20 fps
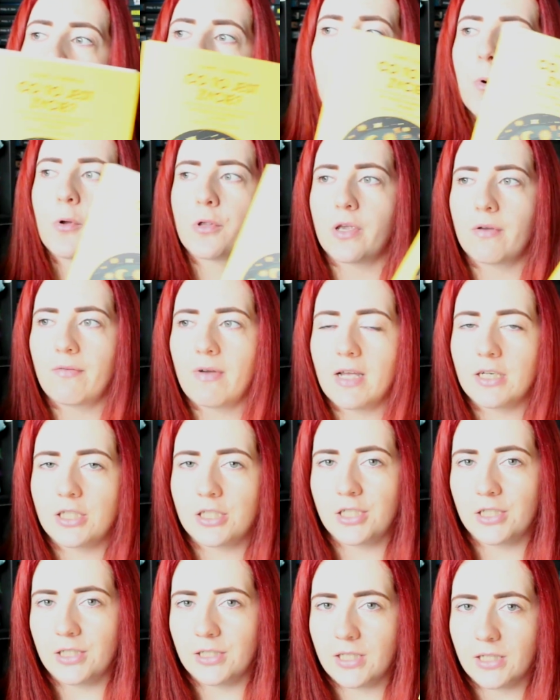
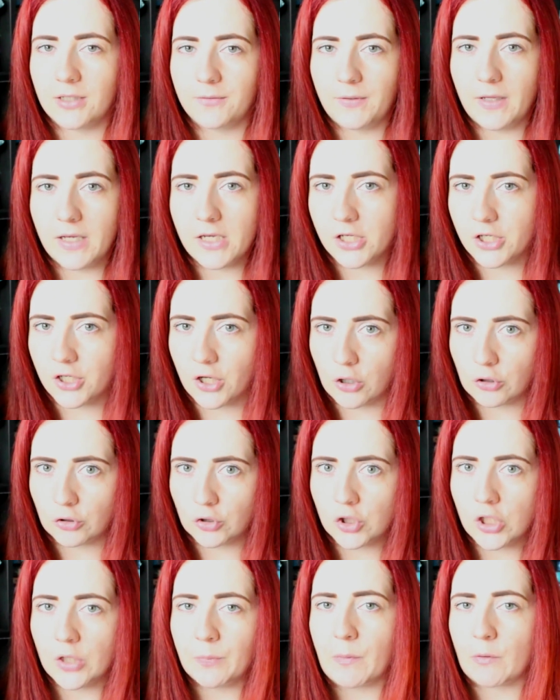ponieważ te dwie
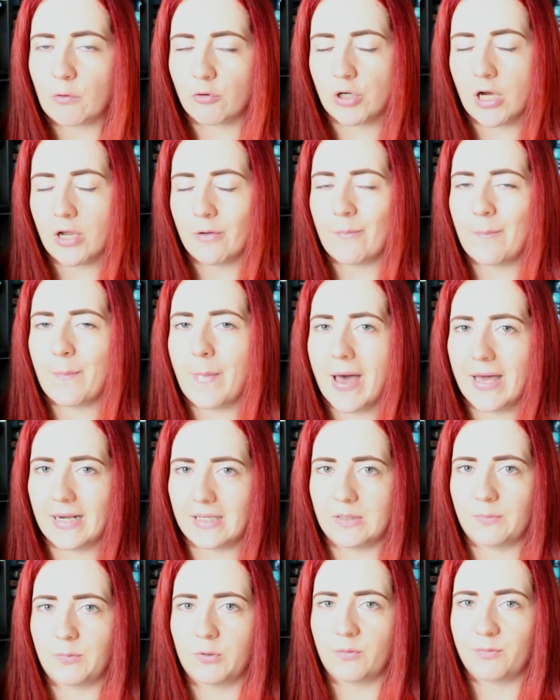książki poruszają
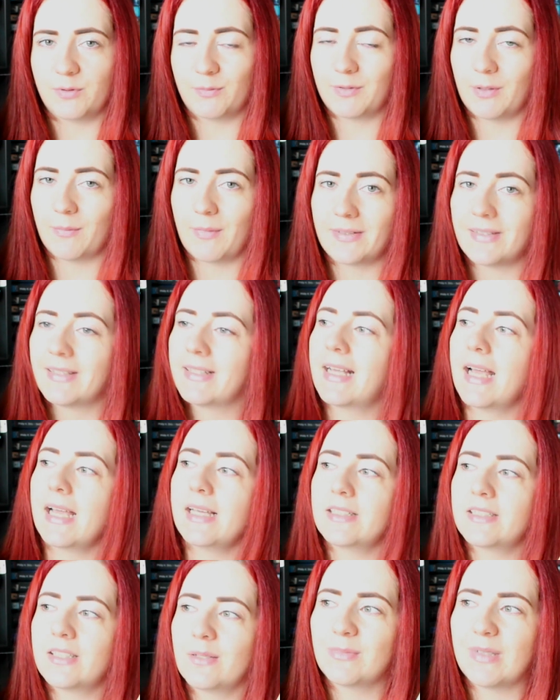bardzo podobną tematykę
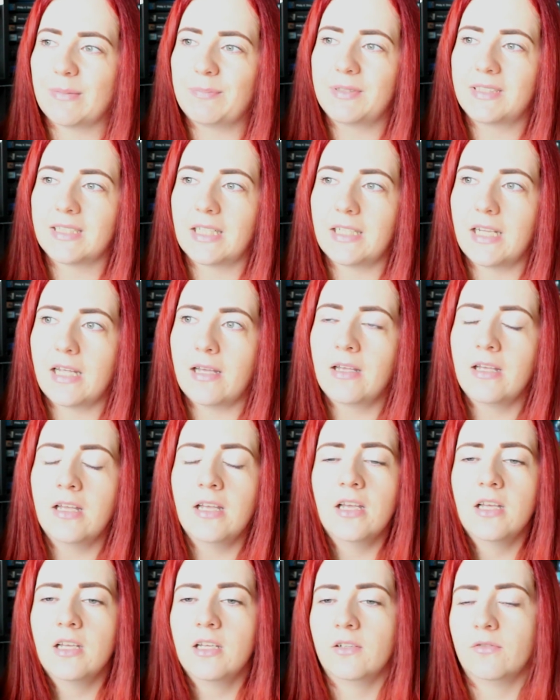i napisane
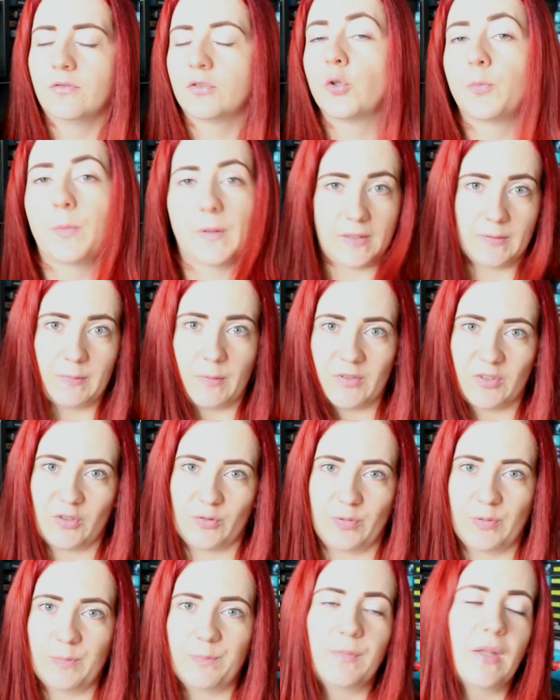w super
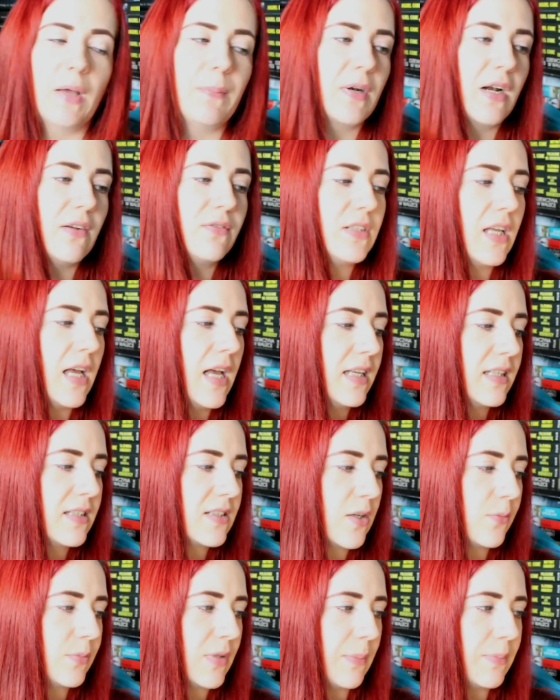sposób. Naprawdę
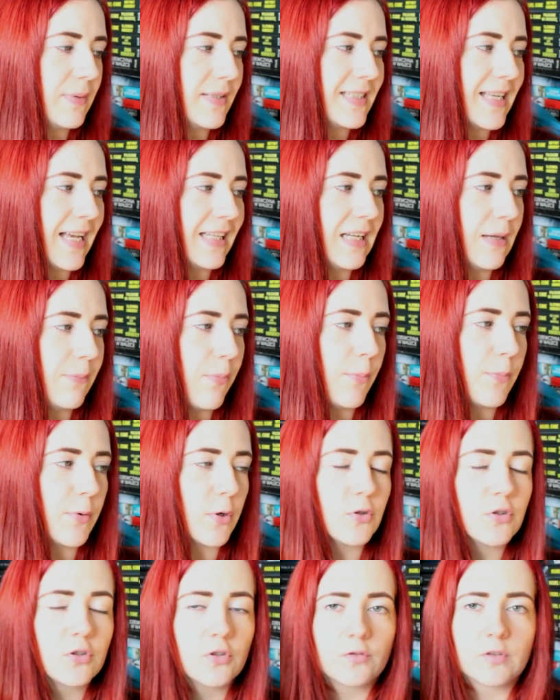są napisane po
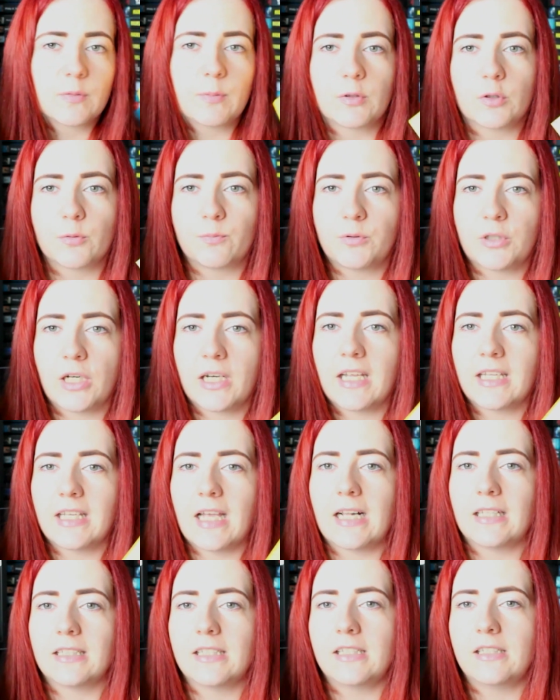prostu w sposób
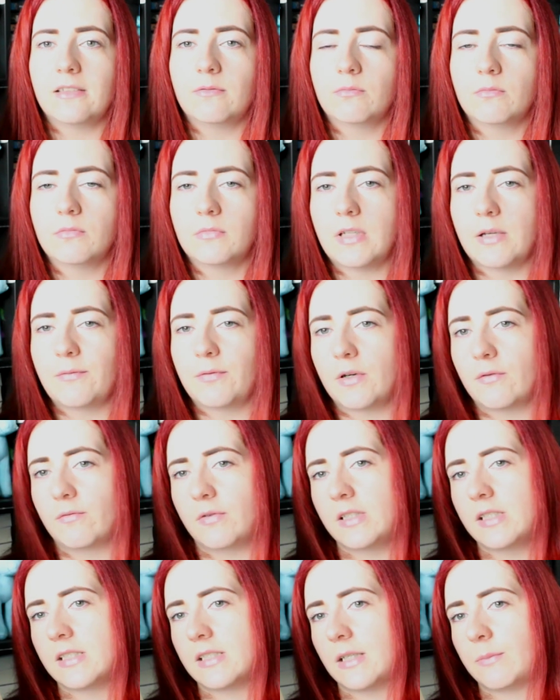przegenialny. Nefre,
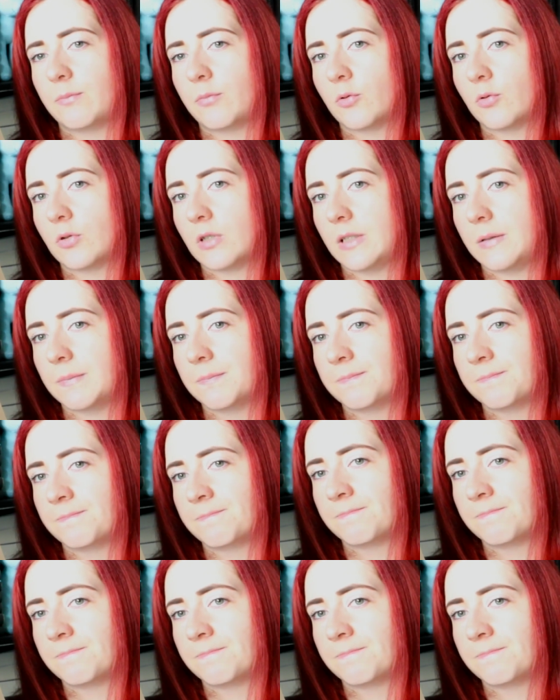wyjdź z tej półki.